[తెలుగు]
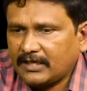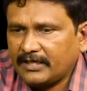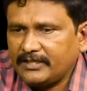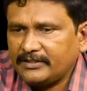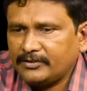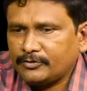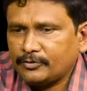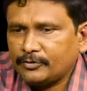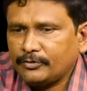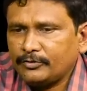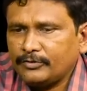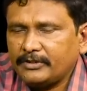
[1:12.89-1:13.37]

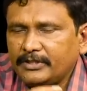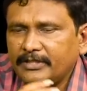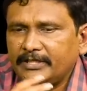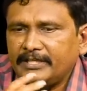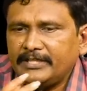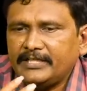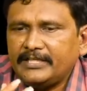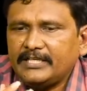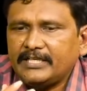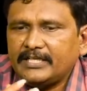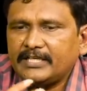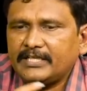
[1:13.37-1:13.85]
ఆయనతో
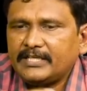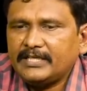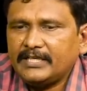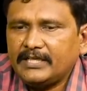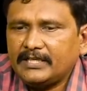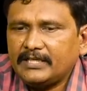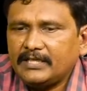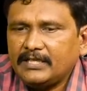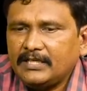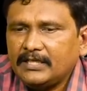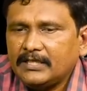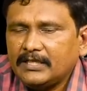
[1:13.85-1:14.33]
ఏంటి అంటే
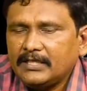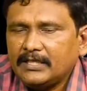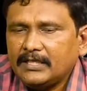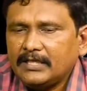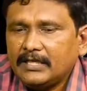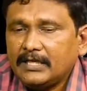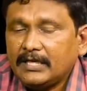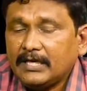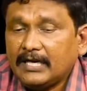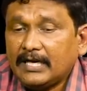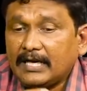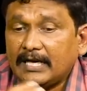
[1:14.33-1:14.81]

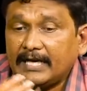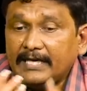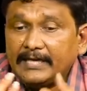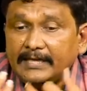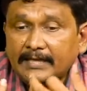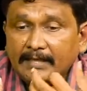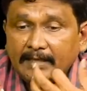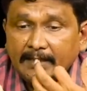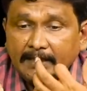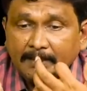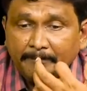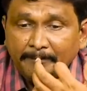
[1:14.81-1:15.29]

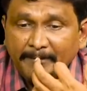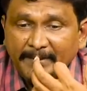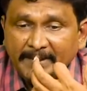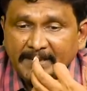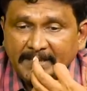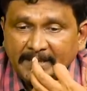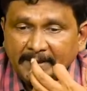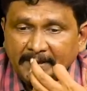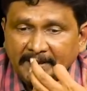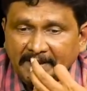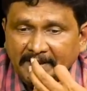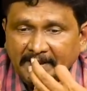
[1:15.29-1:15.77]
ఆయన
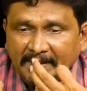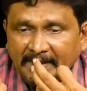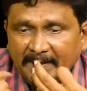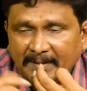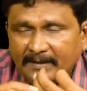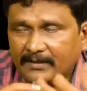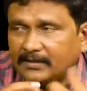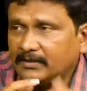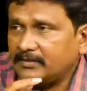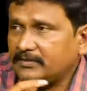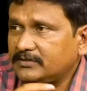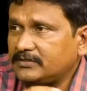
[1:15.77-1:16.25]
నమ్మితే
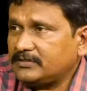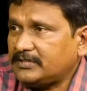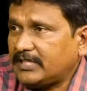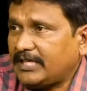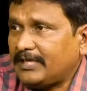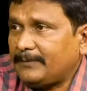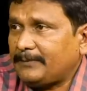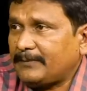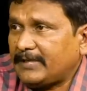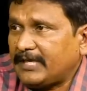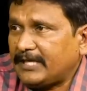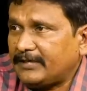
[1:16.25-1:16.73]

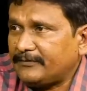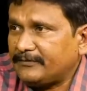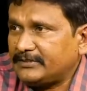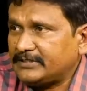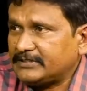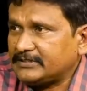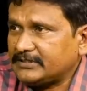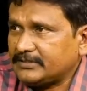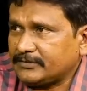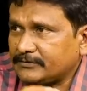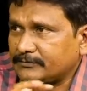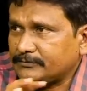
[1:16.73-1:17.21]
చాలా ప్రాణం
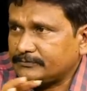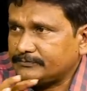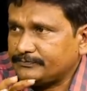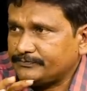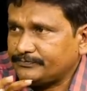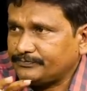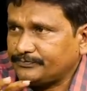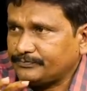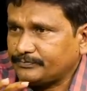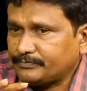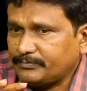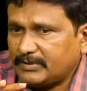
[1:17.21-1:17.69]
ఇస్తారు
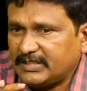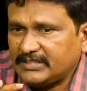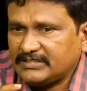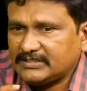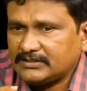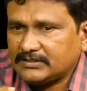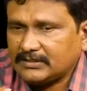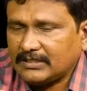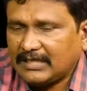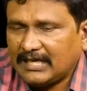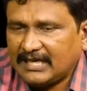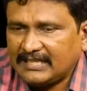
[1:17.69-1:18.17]

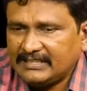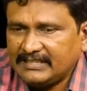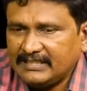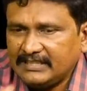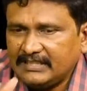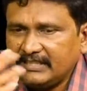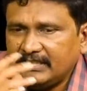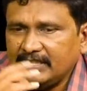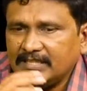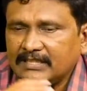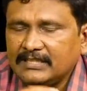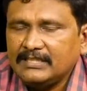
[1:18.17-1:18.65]
ప్లస్ అది
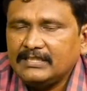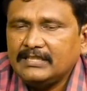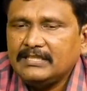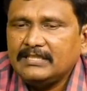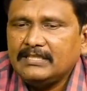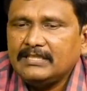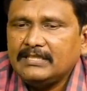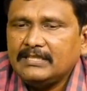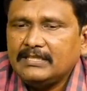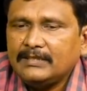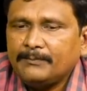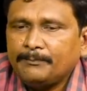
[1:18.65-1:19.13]

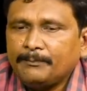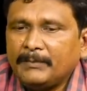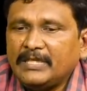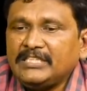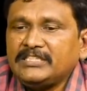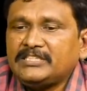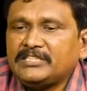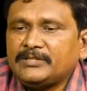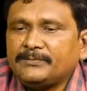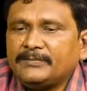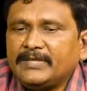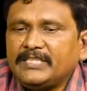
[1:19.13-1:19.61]

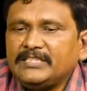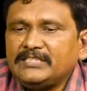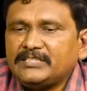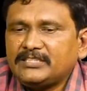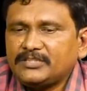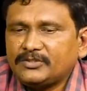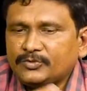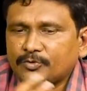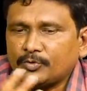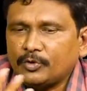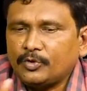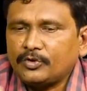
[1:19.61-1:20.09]
మంచి
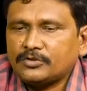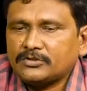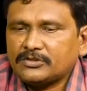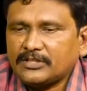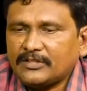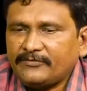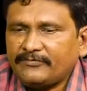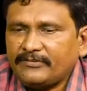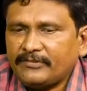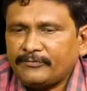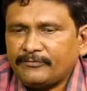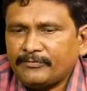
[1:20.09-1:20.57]
మంచి సోర్స్
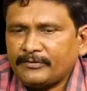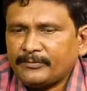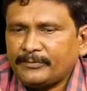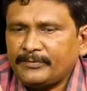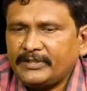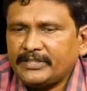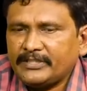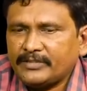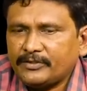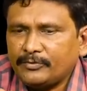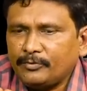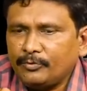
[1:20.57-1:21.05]
ఆఫ్
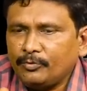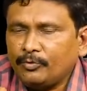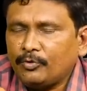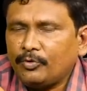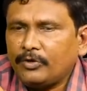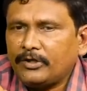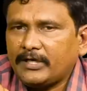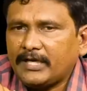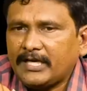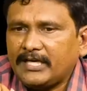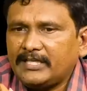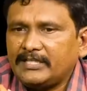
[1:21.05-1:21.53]
ఇన్ఫర్మేషన్
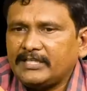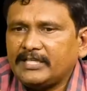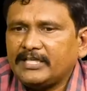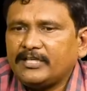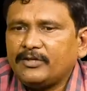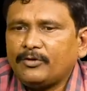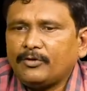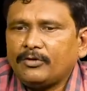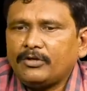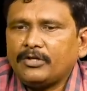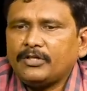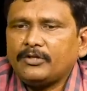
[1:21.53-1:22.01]
ఇంకోటి ఆయన
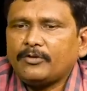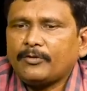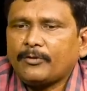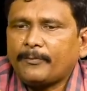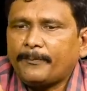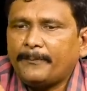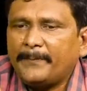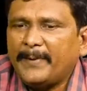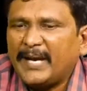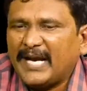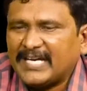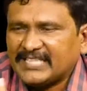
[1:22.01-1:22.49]
దగ్గర ఉన్నది ఒక
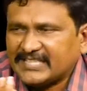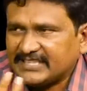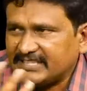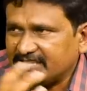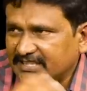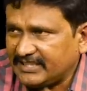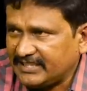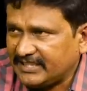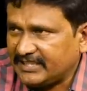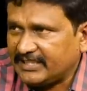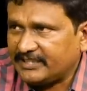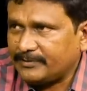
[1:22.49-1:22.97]

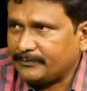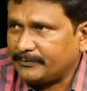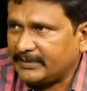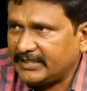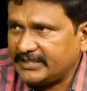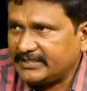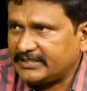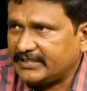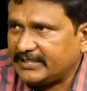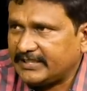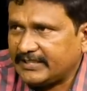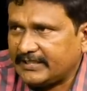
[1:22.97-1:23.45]
భేషజన్ లేదు
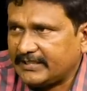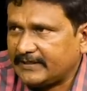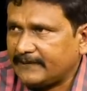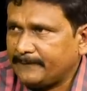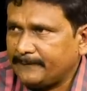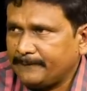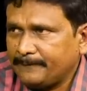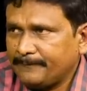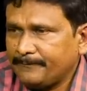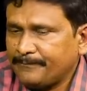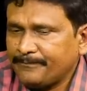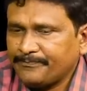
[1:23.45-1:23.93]
మనిషి దగ్గర
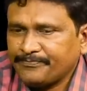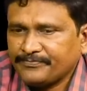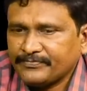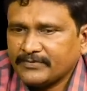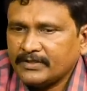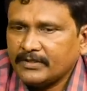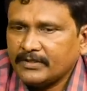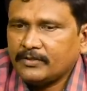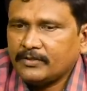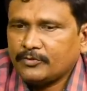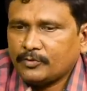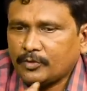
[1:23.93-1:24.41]
hmm.
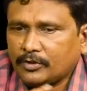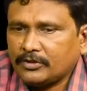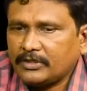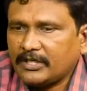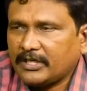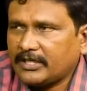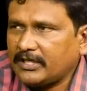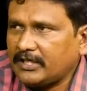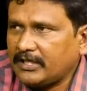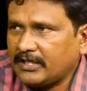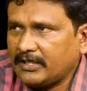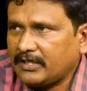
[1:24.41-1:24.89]

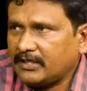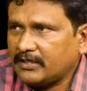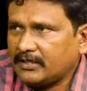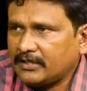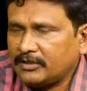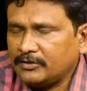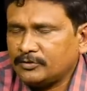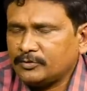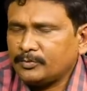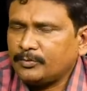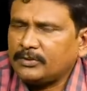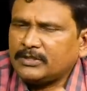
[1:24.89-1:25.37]
తొందరగా
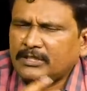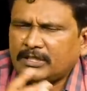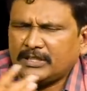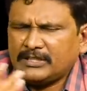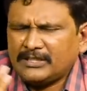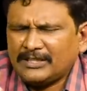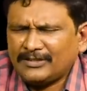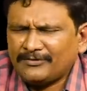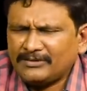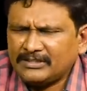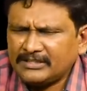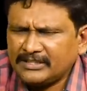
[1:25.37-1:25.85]
కలిసిపోతారు ఆ
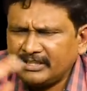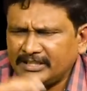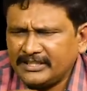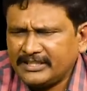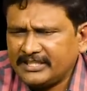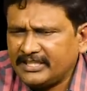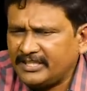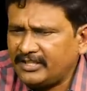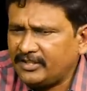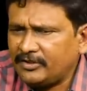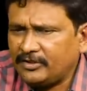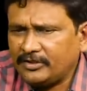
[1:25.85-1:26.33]
తర్వాత నేను
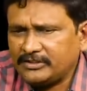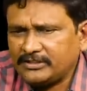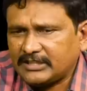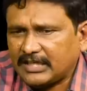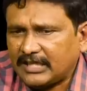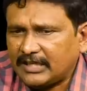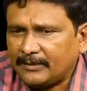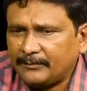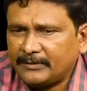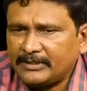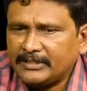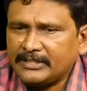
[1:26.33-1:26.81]
కెరీర్లో
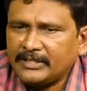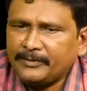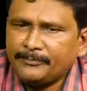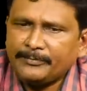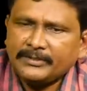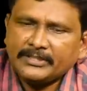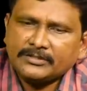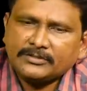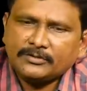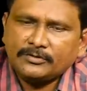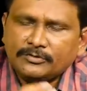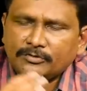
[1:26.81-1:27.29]
చాలామంది
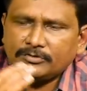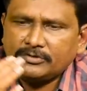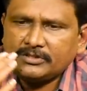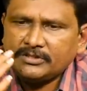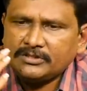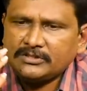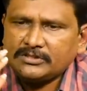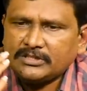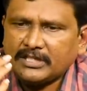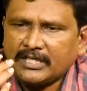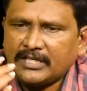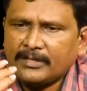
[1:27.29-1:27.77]
ఐపీఎస్లు
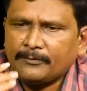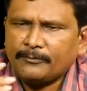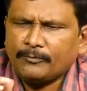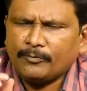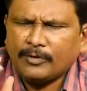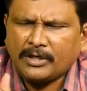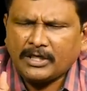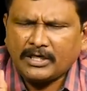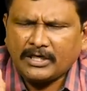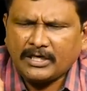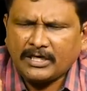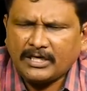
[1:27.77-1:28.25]
చూసాను చాలా
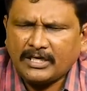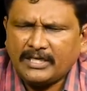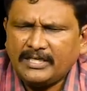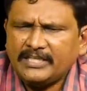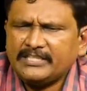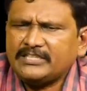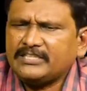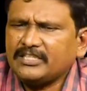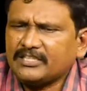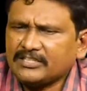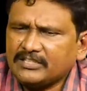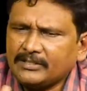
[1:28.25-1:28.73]

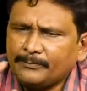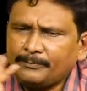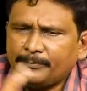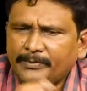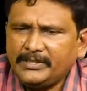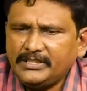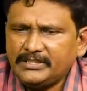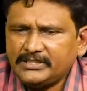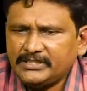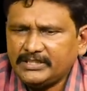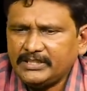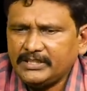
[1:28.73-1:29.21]
ఒక్కళ్ళిద్దరు
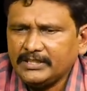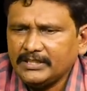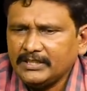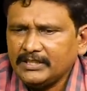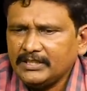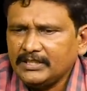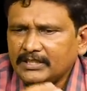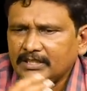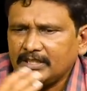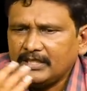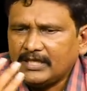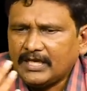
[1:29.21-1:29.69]
తప్పించి
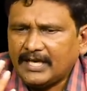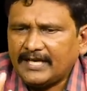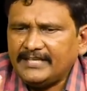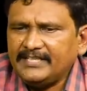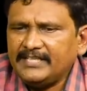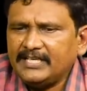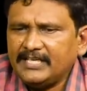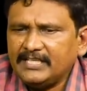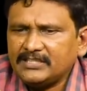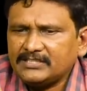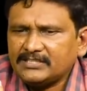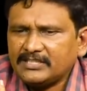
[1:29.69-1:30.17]

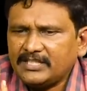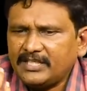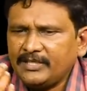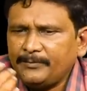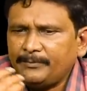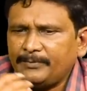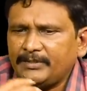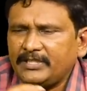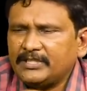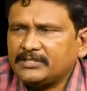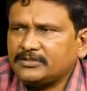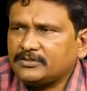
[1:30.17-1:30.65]
ఐఏఎస్లు
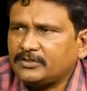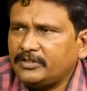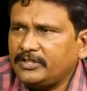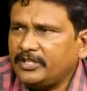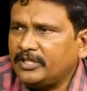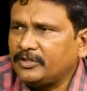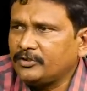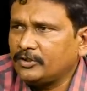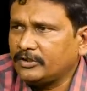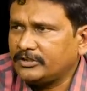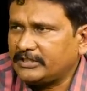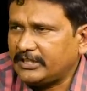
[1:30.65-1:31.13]
ఐపీఎస్లు
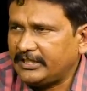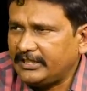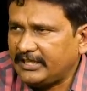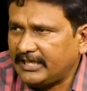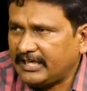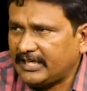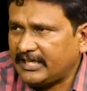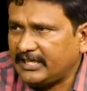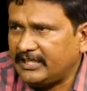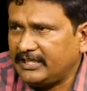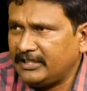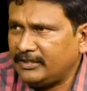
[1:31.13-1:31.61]
ఏదో
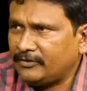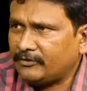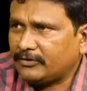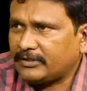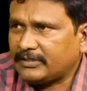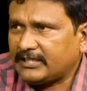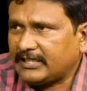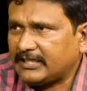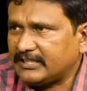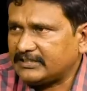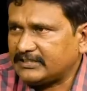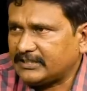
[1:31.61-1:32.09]
చేయాలనినే
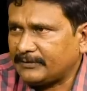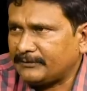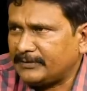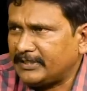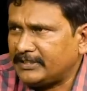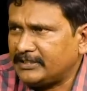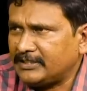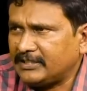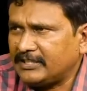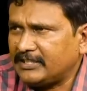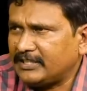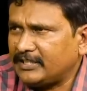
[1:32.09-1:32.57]
ఉంటుంది వాళ్ళకి
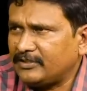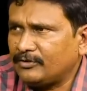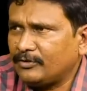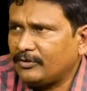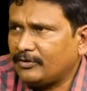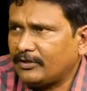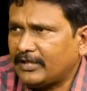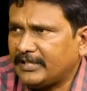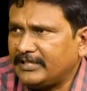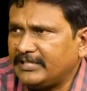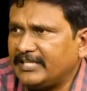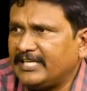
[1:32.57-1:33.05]
సమాజంకి ఏదో
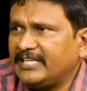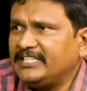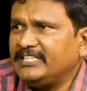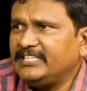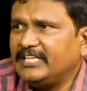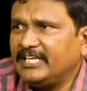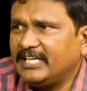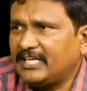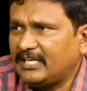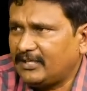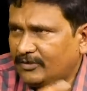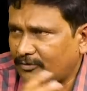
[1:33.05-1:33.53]
అన్యాయం
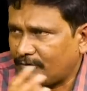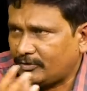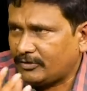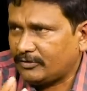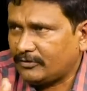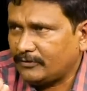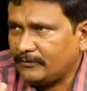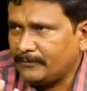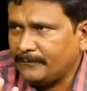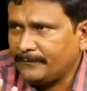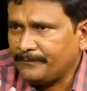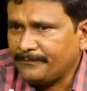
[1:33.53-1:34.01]
చేయాలని
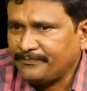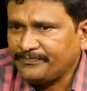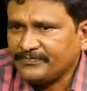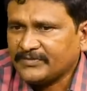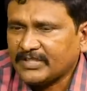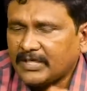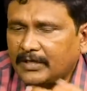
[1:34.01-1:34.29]
ఉండదు hmm.